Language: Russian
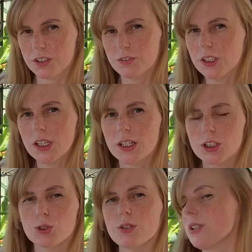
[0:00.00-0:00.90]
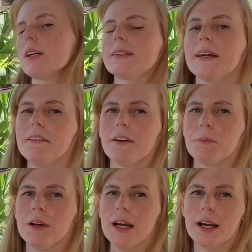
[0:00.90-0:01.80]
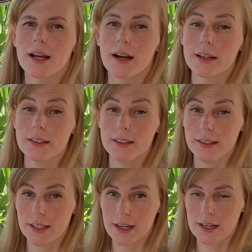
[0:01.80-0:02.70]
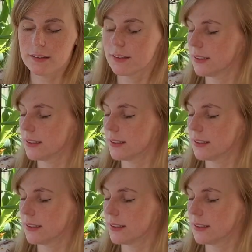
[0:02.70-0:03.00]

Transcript: Сегодня я хочу рассказать вам, как я